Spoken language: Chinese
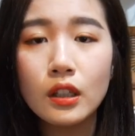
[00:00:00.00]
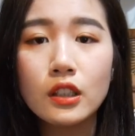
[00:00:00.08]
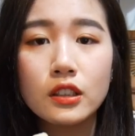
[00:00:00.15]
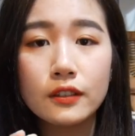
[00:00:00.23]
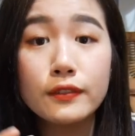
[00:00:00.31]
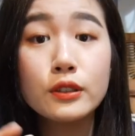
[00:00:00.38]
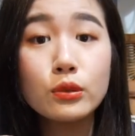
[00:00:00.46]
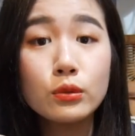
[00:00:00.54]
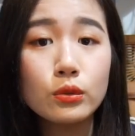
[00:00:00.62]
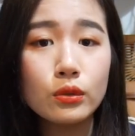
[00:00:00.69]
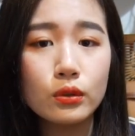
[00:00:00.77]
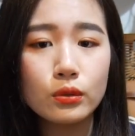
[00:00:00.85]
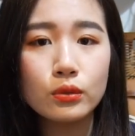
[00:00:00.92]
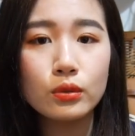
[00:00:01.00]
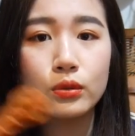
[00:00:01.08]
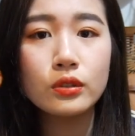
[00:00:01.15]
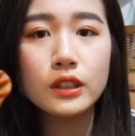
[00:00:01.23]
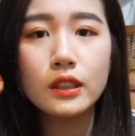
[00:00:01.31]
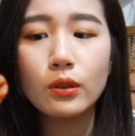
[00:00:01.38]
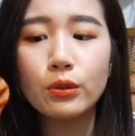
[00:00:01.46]
十分钟左右。所以说
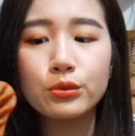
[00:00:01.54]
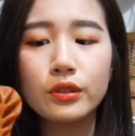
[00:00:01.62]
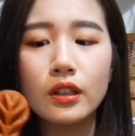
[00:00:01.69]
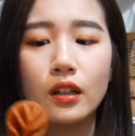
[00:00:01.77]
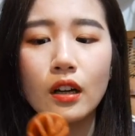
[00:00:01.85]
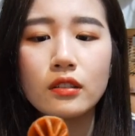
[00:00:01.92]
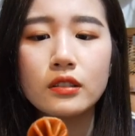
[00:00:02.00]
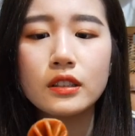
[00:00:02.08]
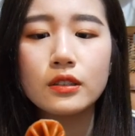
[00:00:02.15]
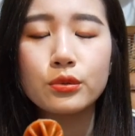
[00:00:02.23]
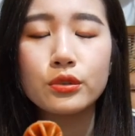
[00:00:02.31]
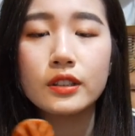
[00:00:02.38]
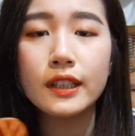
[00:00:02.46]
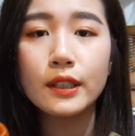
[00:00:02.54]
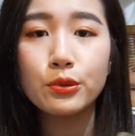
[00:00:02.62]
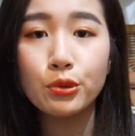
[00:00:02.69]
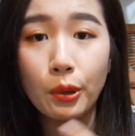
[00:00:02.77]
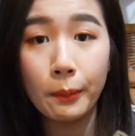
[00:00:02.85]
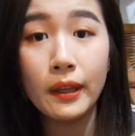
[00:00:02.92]
这个我觉得很好，这个就是可以全